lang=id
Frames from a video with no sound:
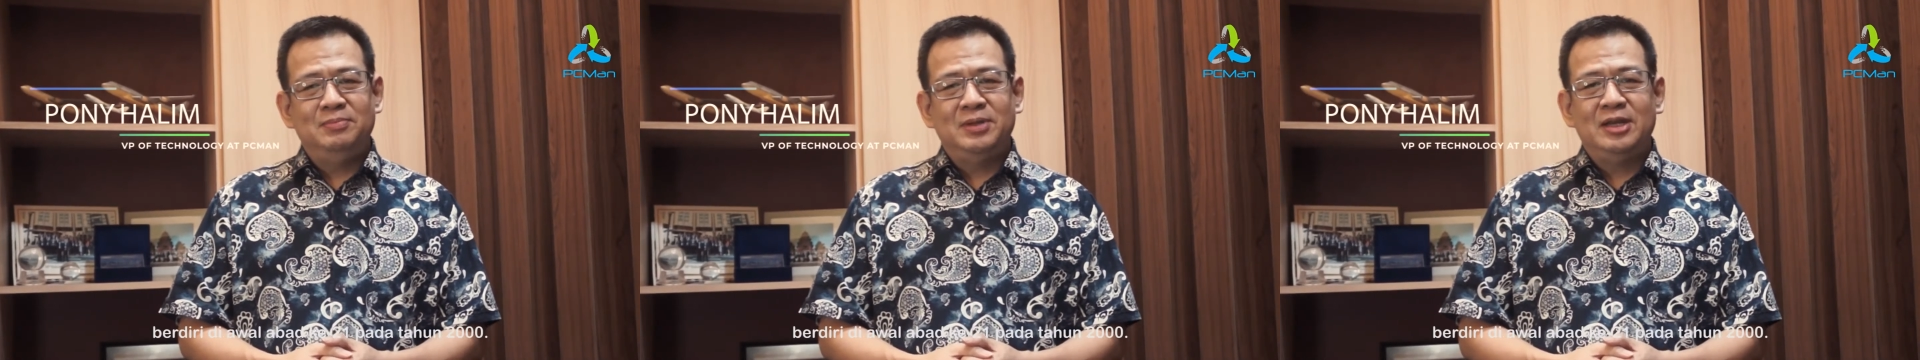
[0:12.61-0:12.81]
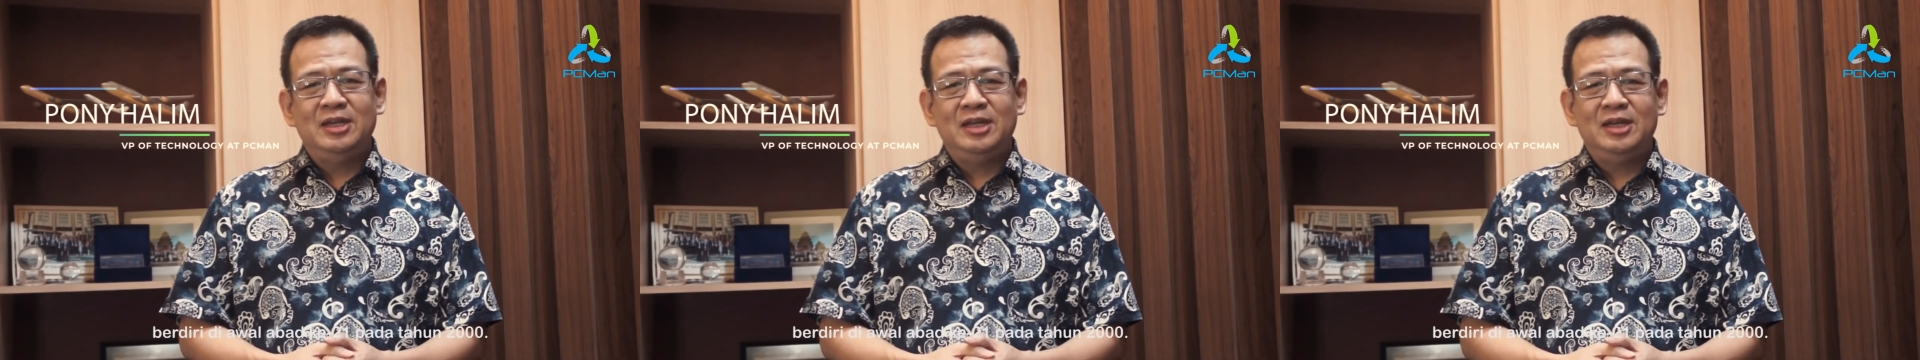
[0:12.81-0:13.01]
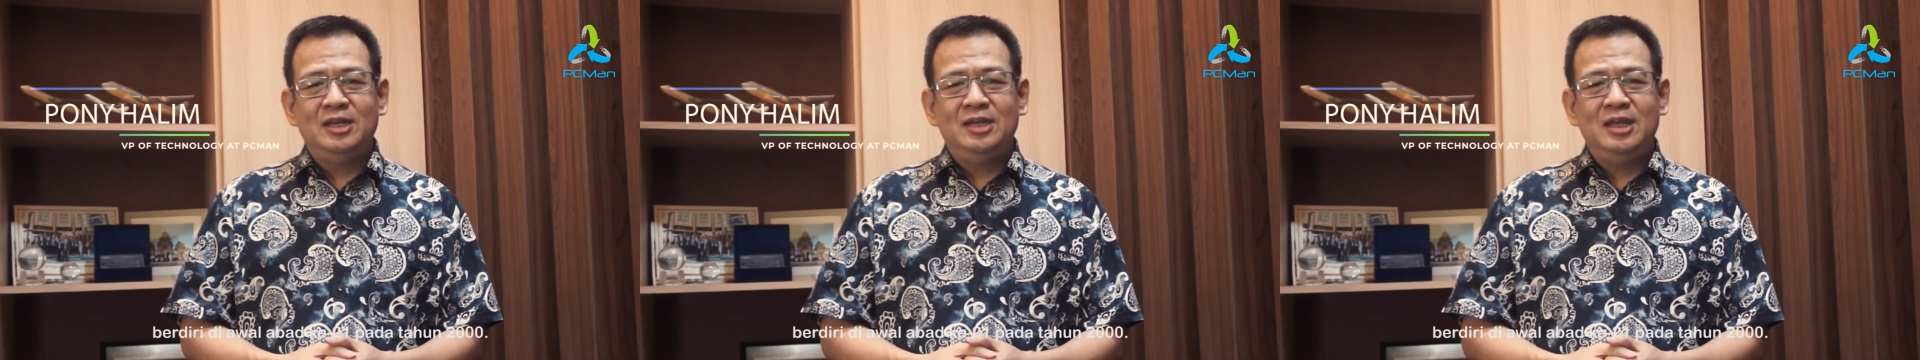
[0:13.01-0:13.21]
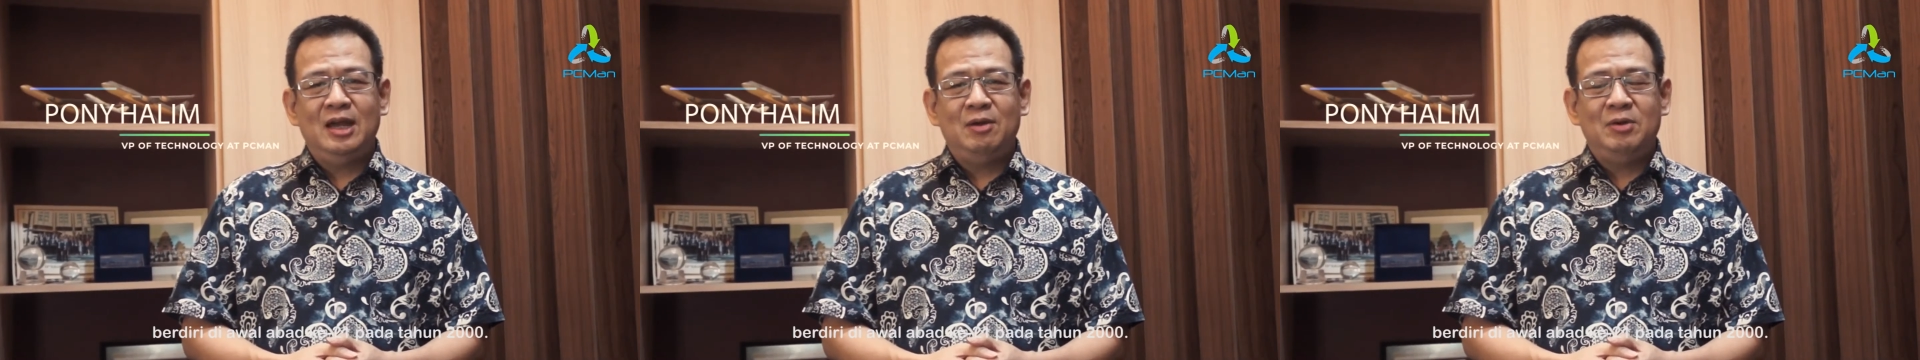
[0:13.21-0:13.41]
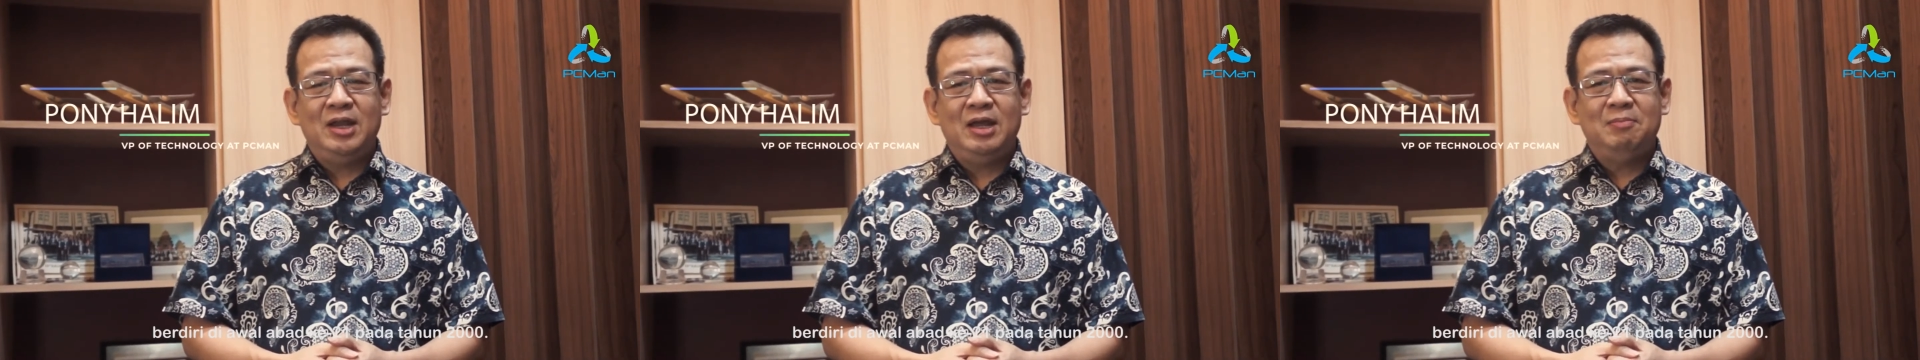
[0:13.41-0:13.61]
berdiri di
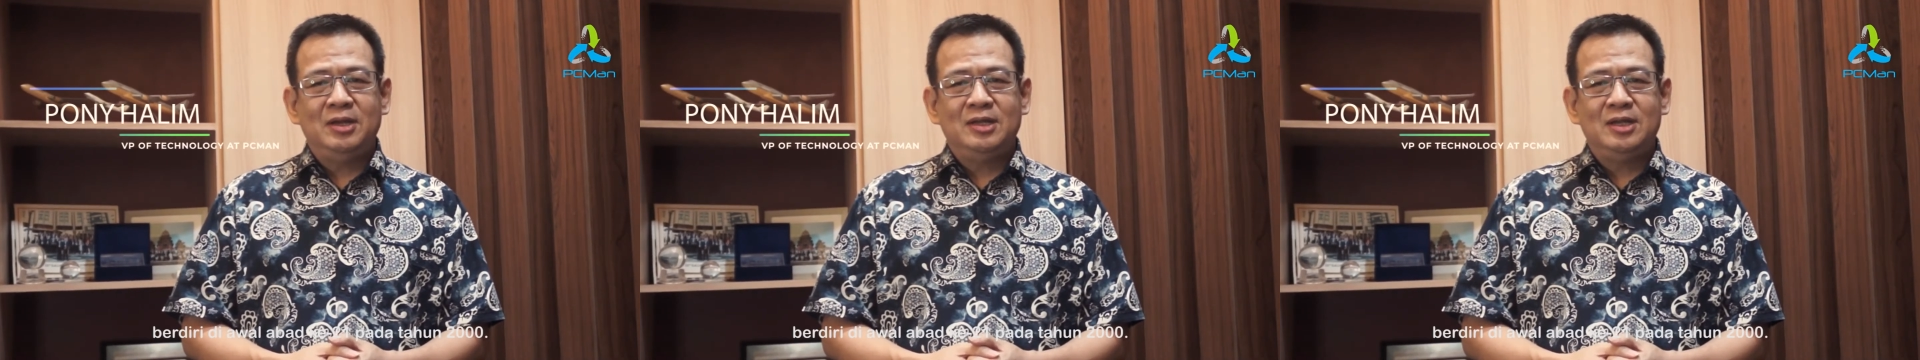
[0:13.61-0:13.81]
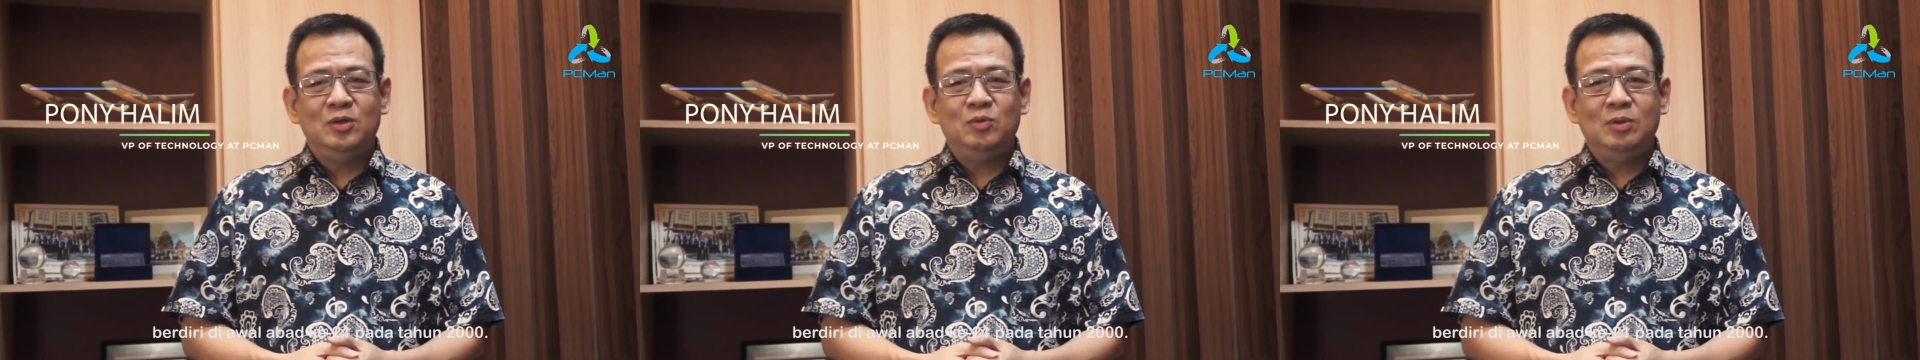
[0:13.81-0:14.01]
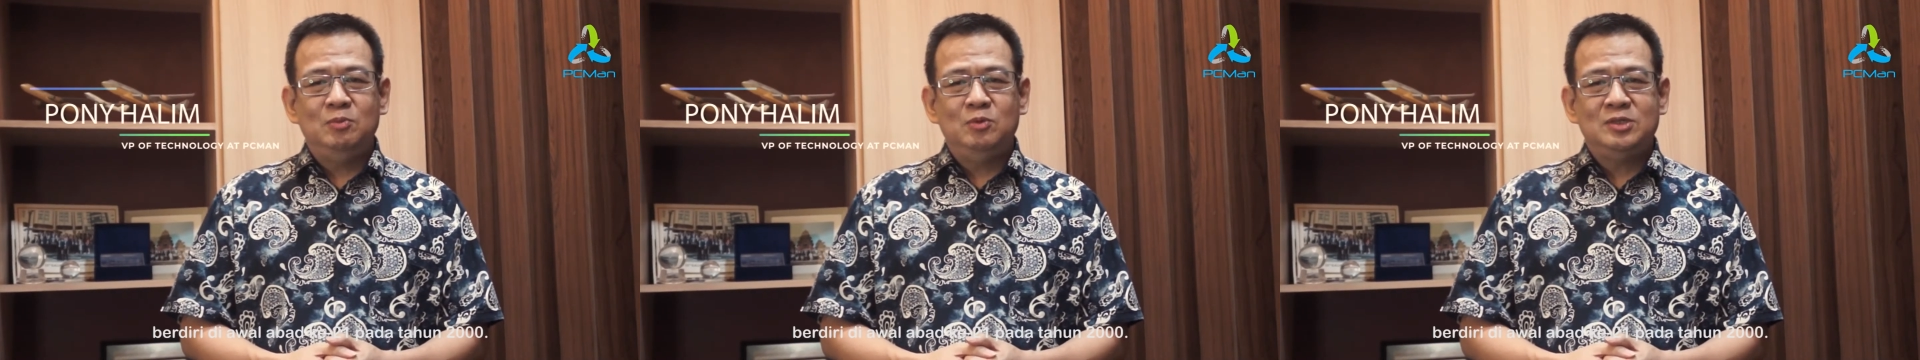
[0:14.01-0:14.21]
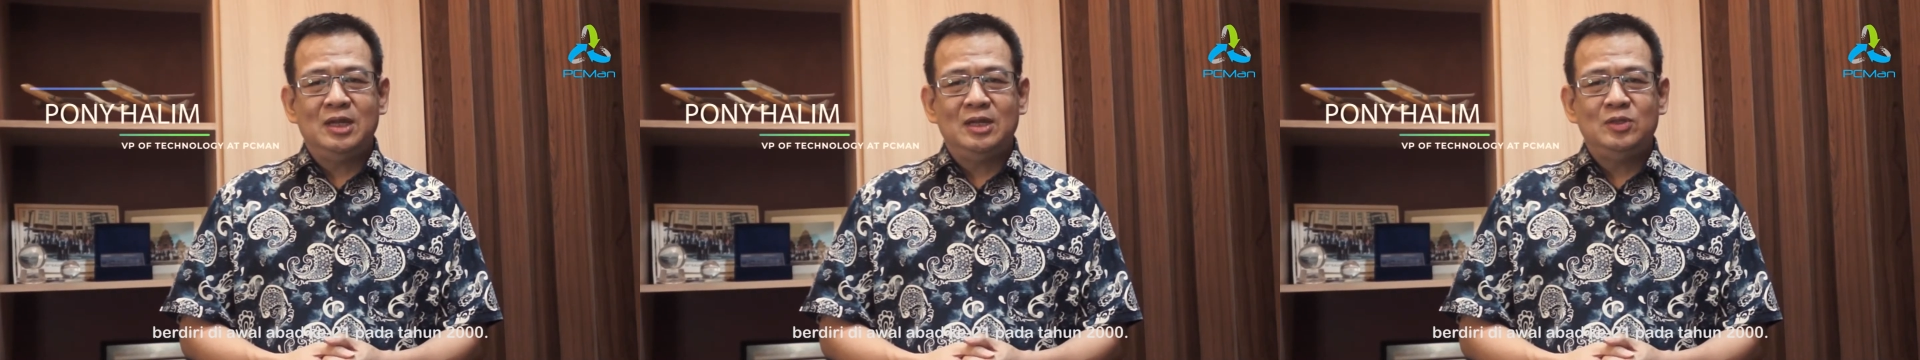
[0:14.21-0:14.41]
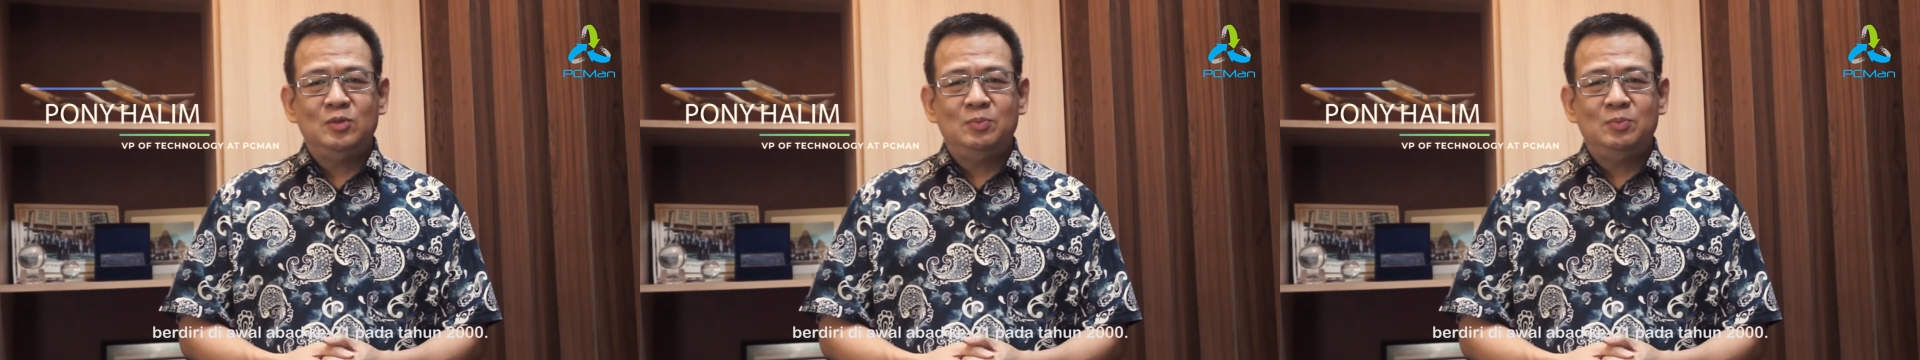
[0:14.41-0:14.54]
awal abad ke-21